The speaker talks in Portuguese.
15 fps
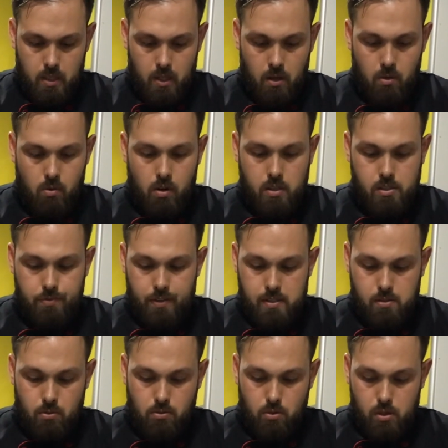Eu gosto de
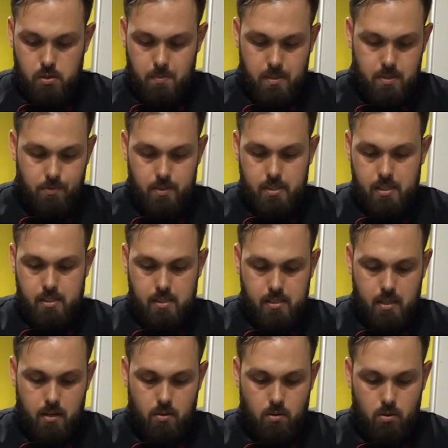fazer um doce, mas se vocês
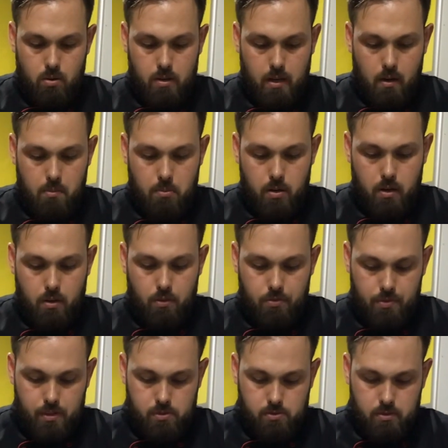quiserem colocar o morango
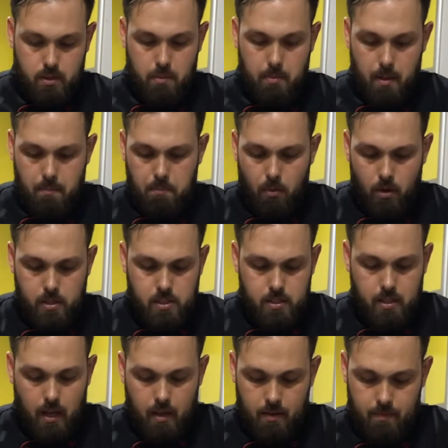fresco também, pode,
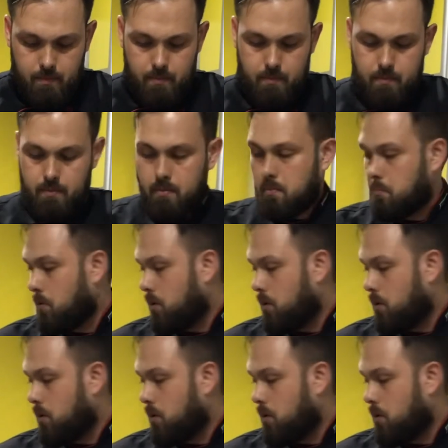tá? Pode, né?